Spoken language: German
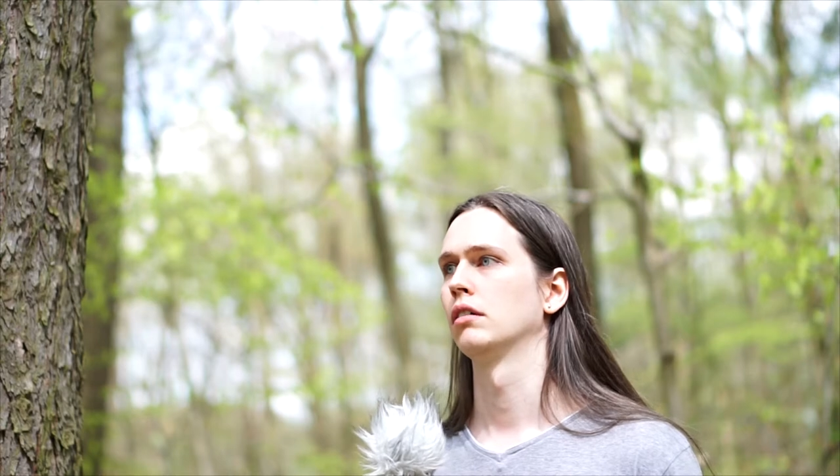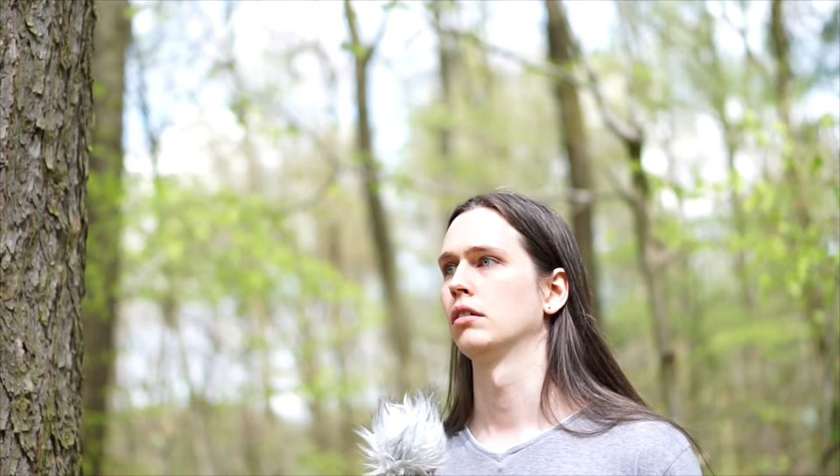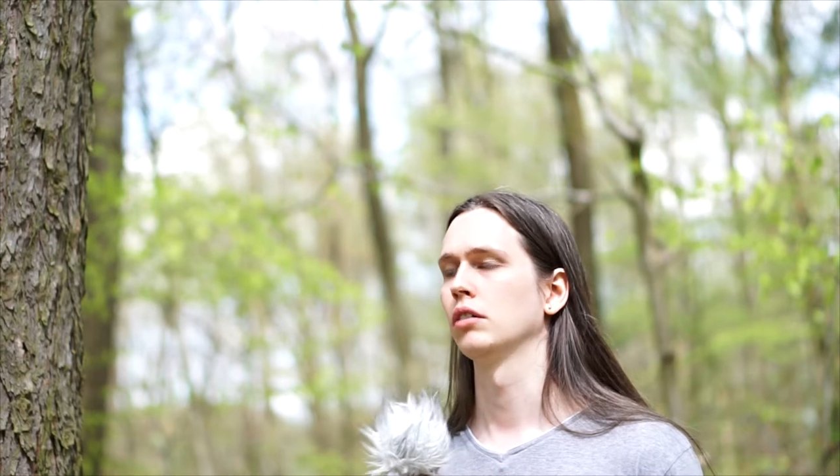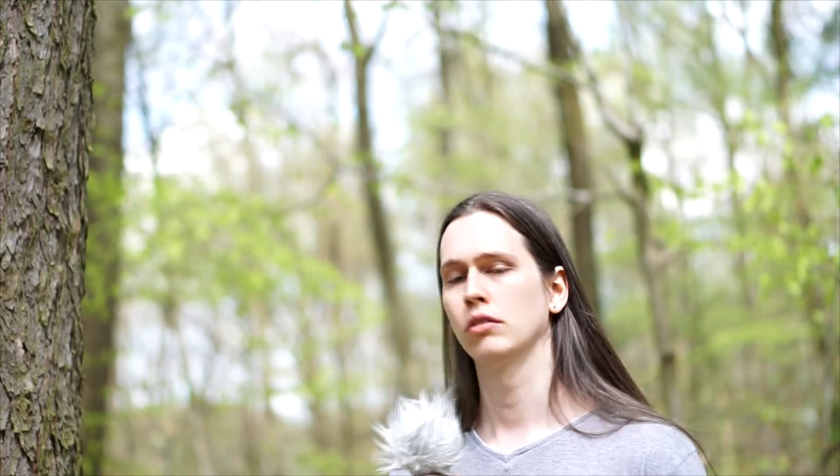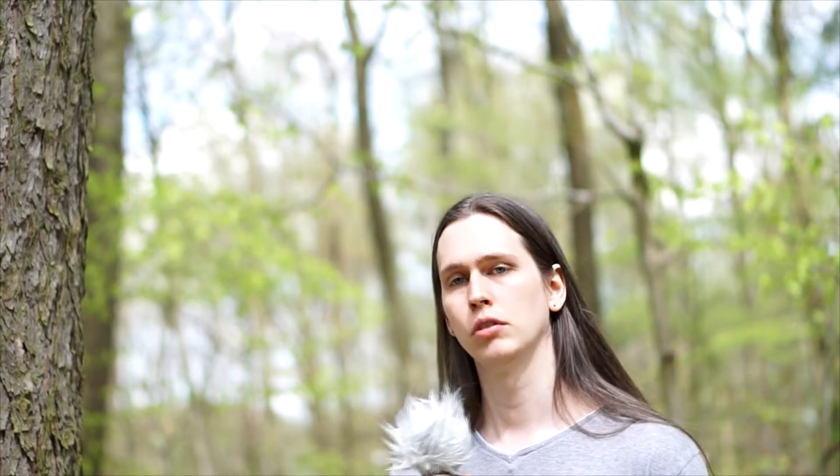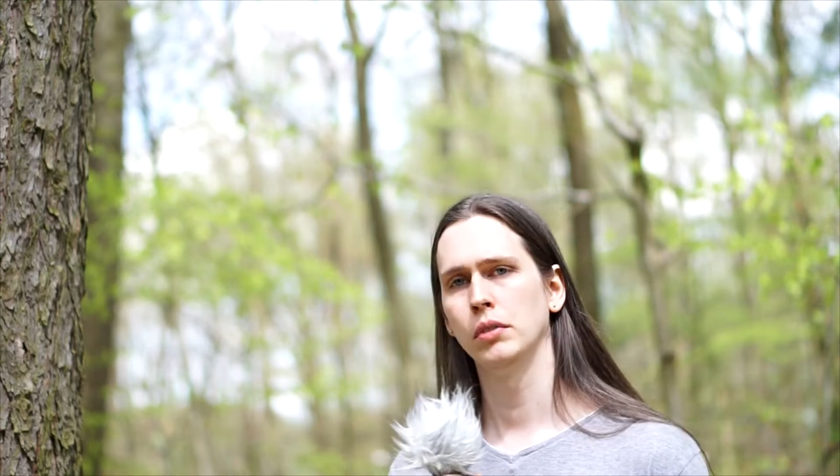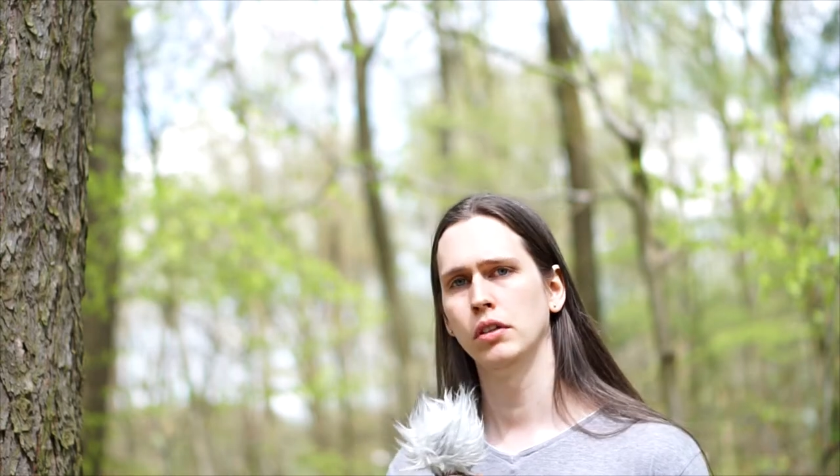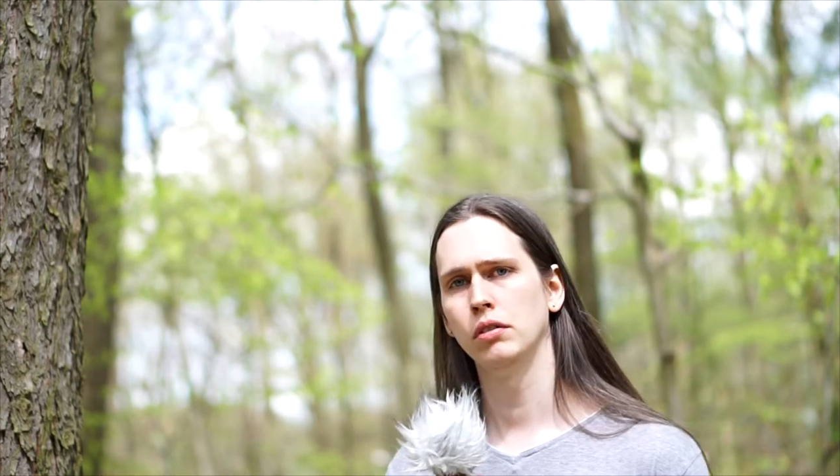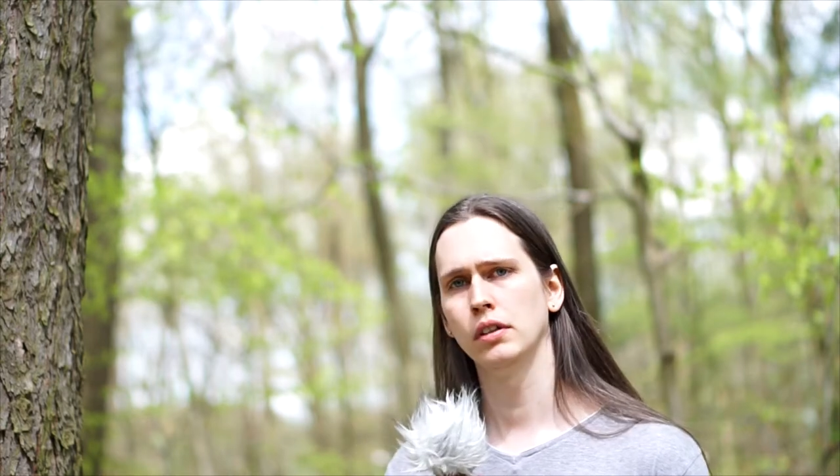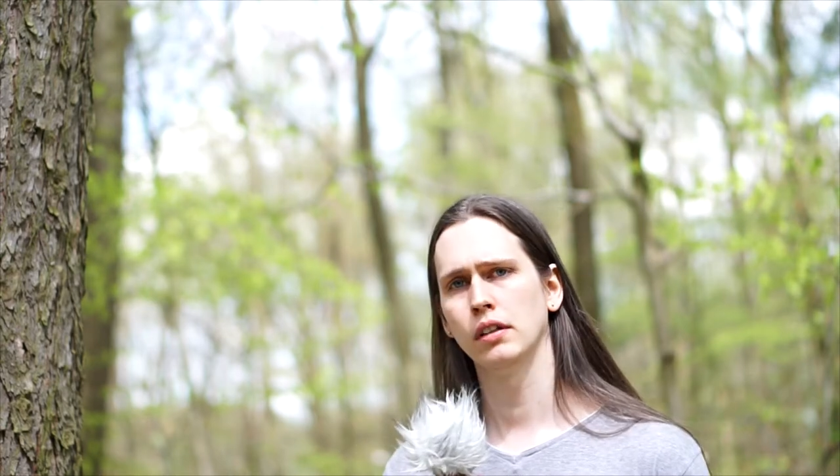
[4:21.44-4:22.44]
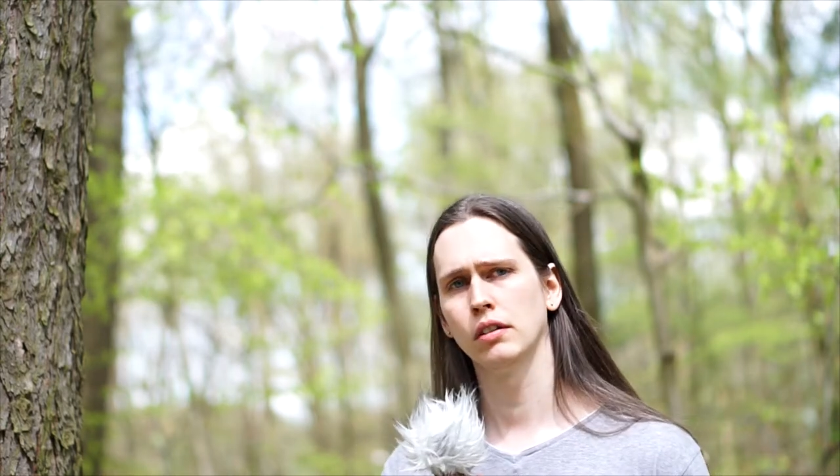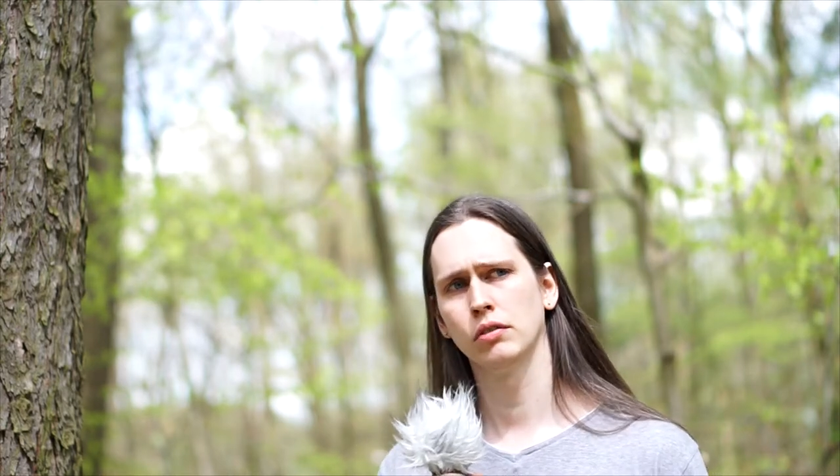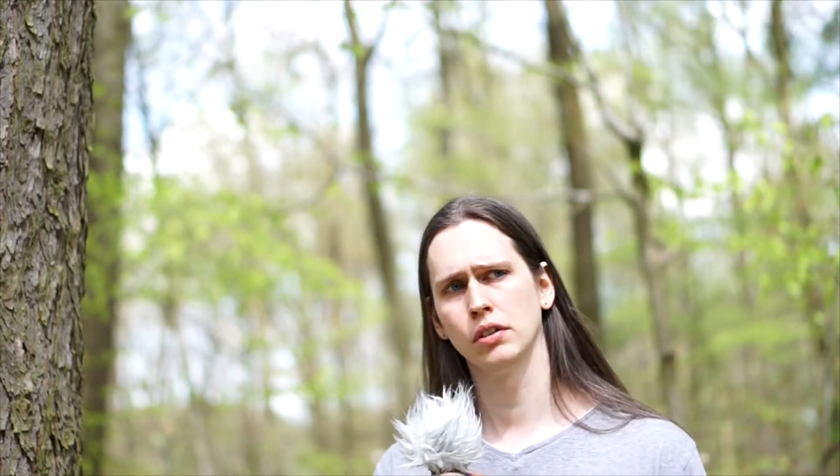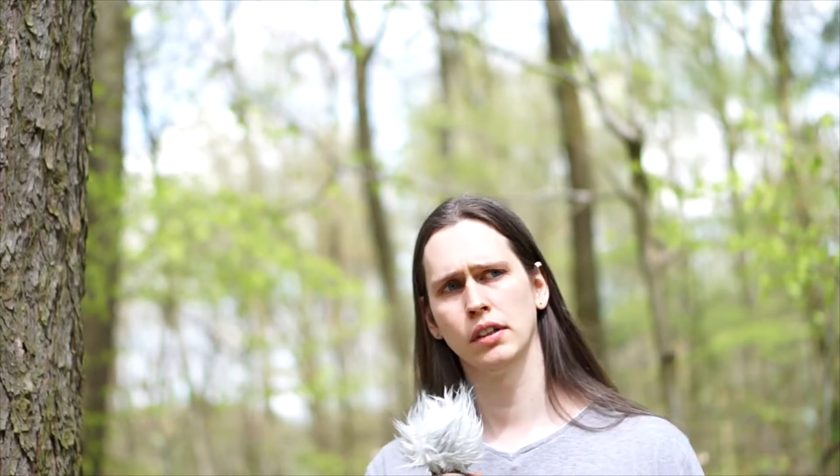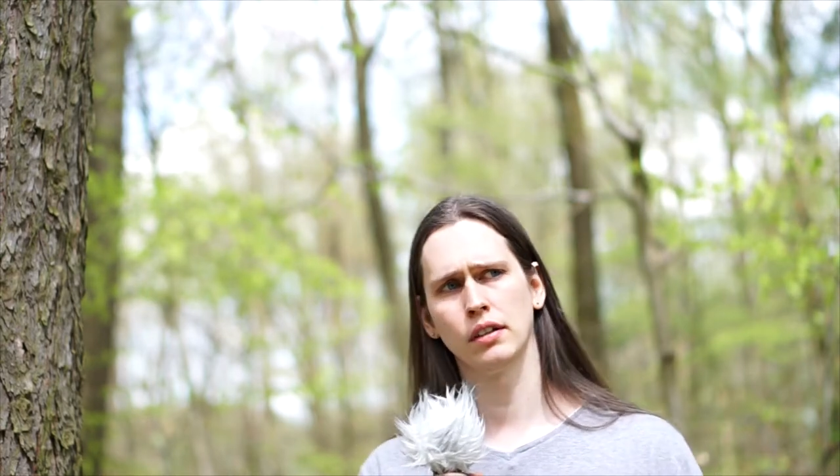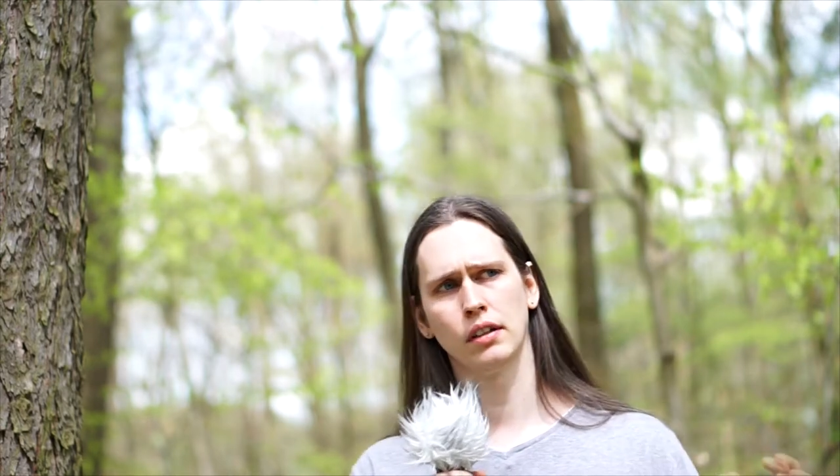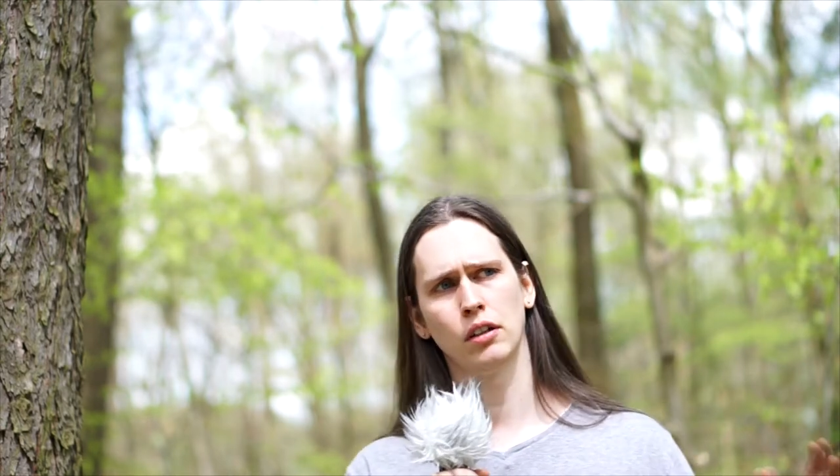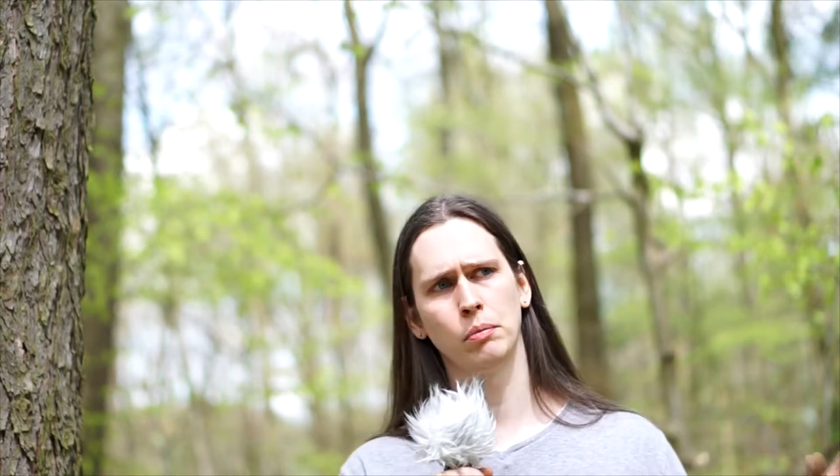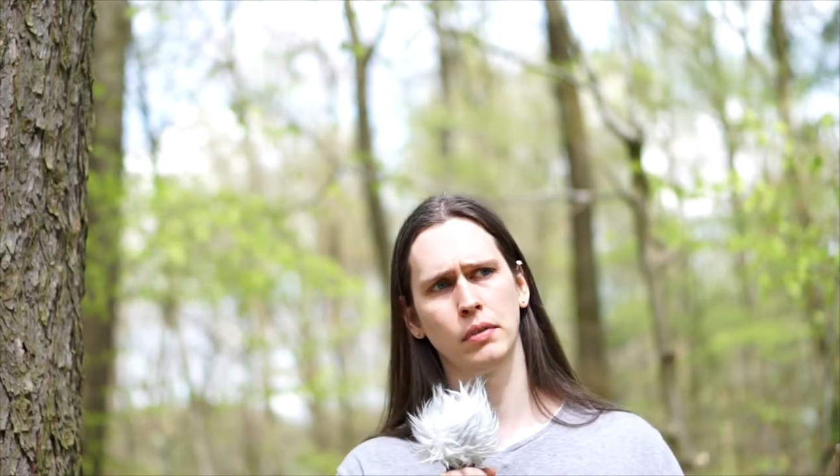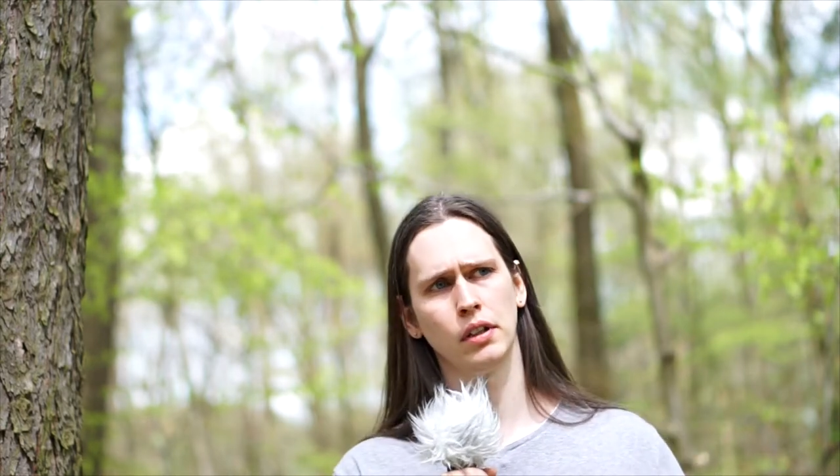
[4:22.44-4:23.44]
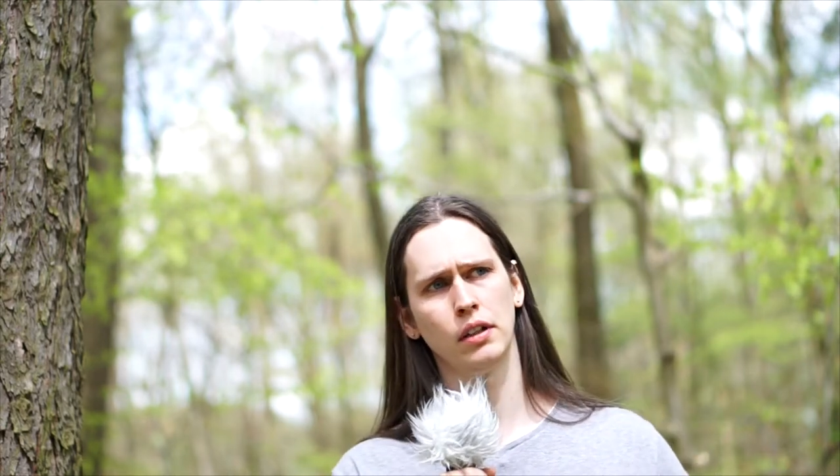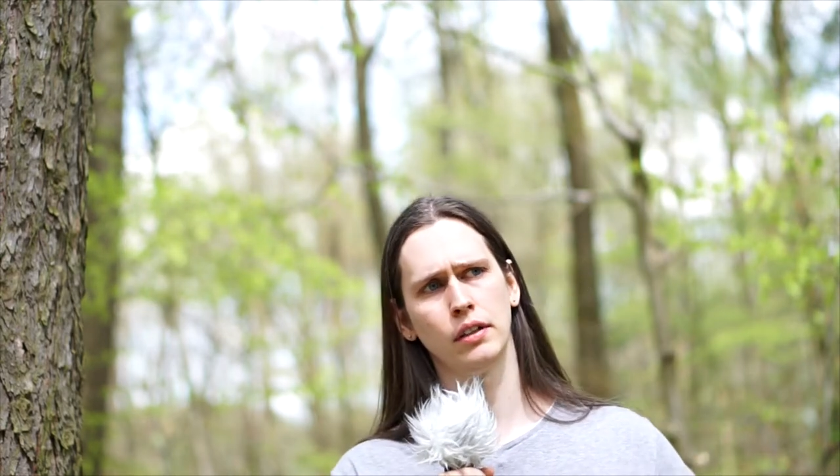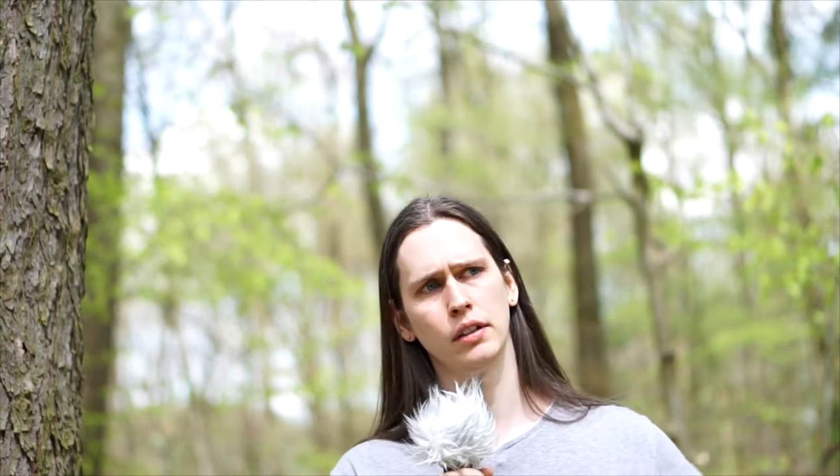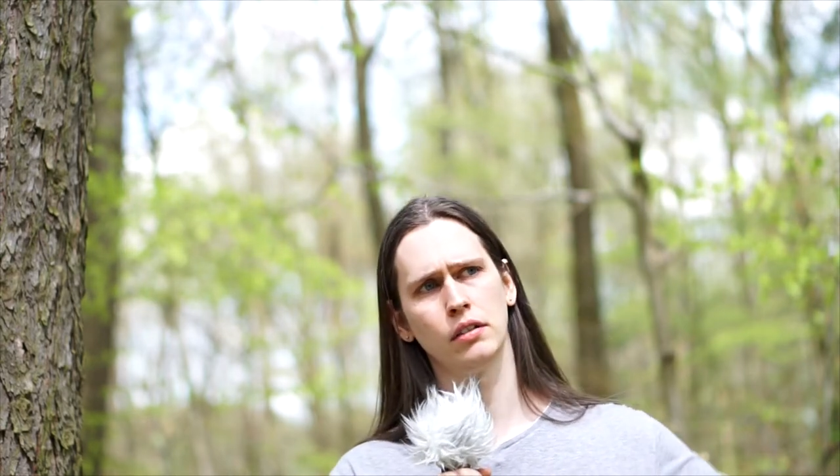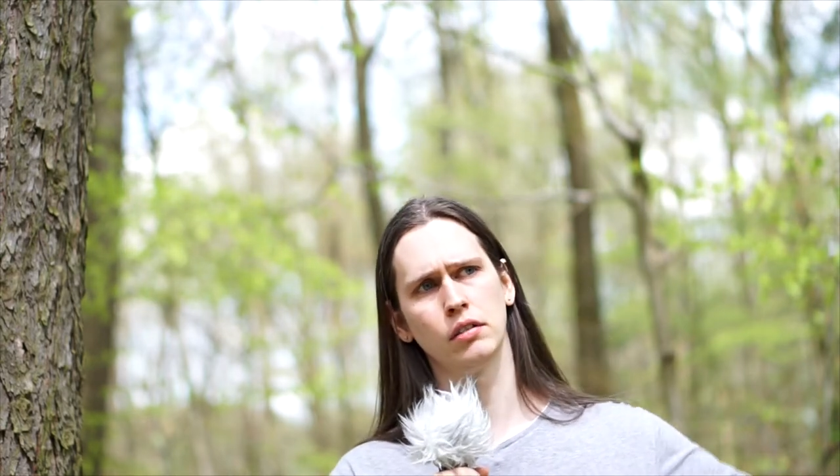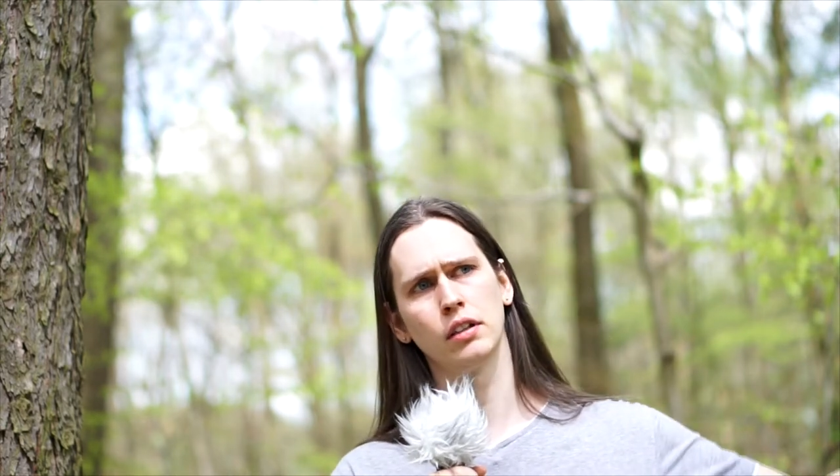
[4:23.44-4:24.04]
Und für mich führt das, führt das hauptsächlich dazu,